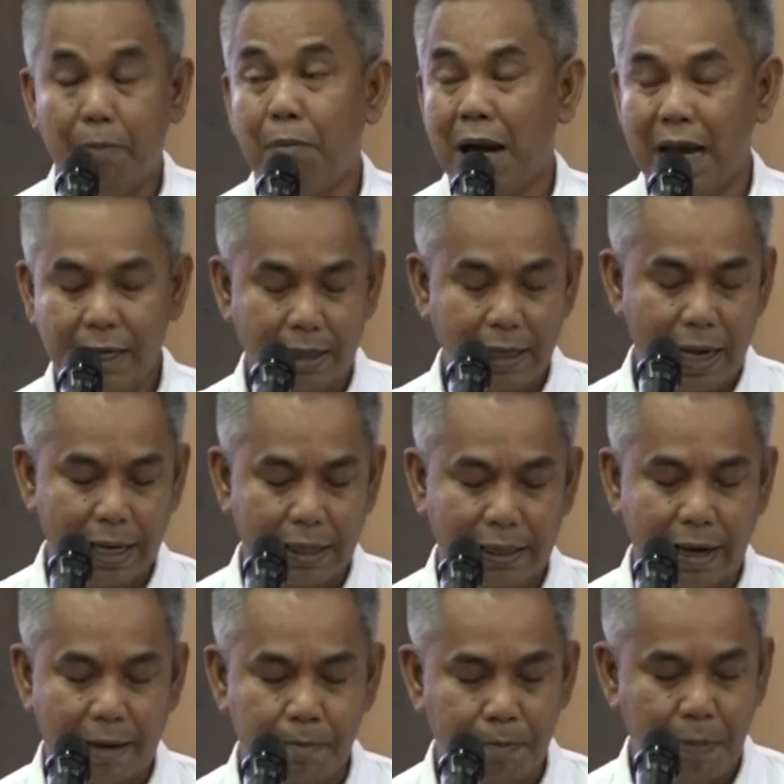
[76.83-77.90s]
banyak
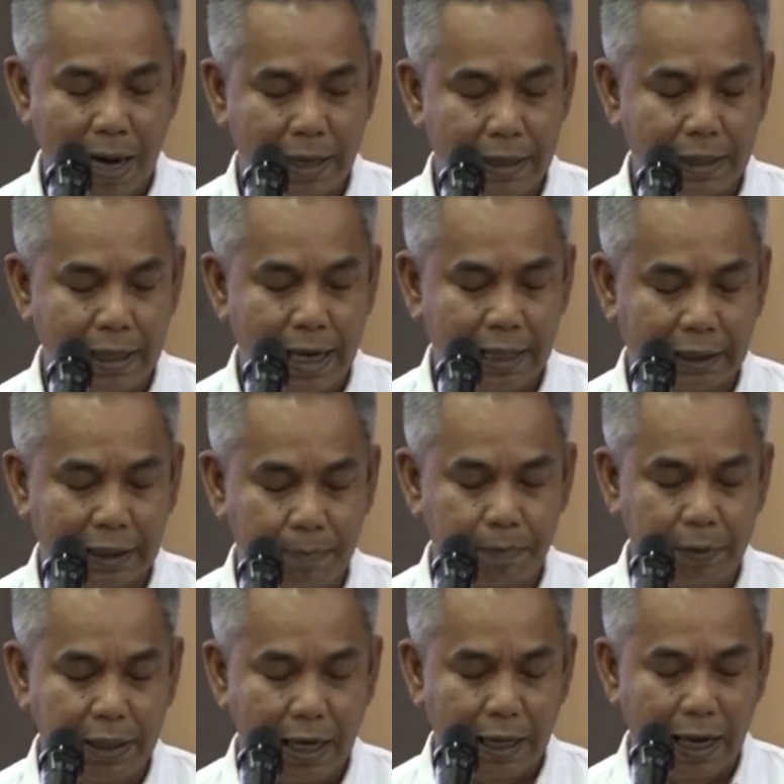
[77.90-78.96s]
dampak negatif
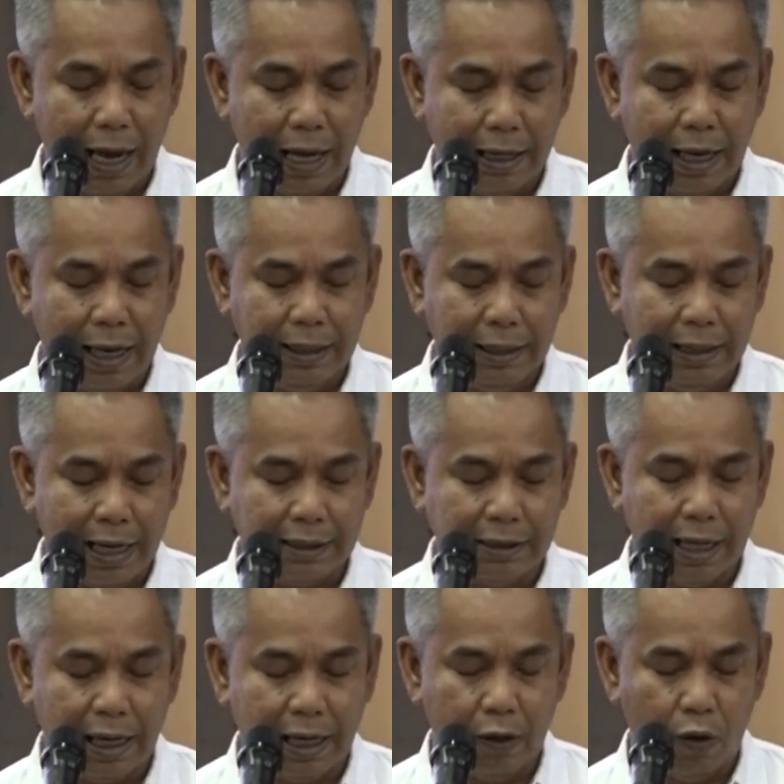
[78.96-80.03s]
yang akan
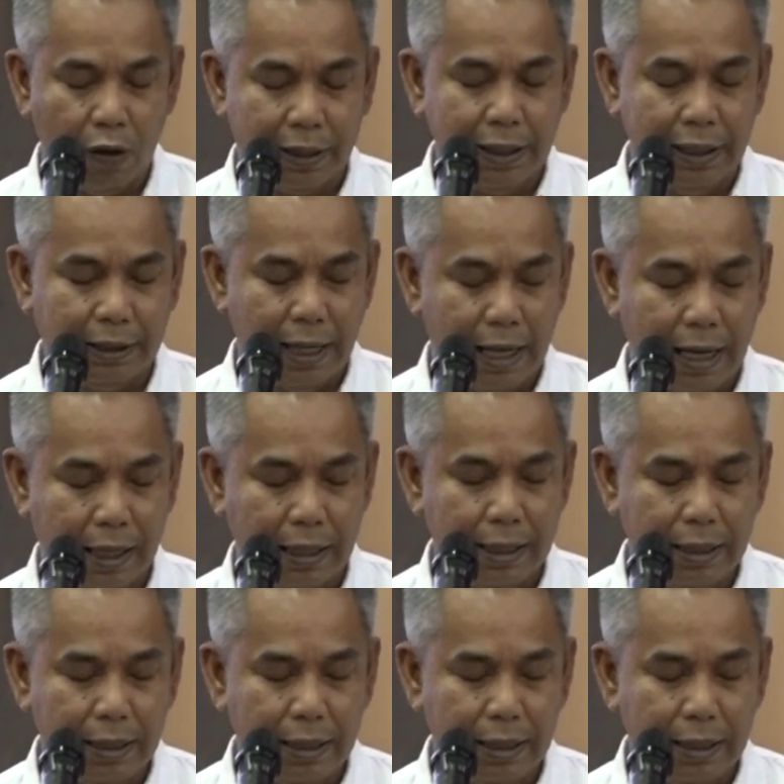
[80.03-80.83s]
dirasakan oleh kita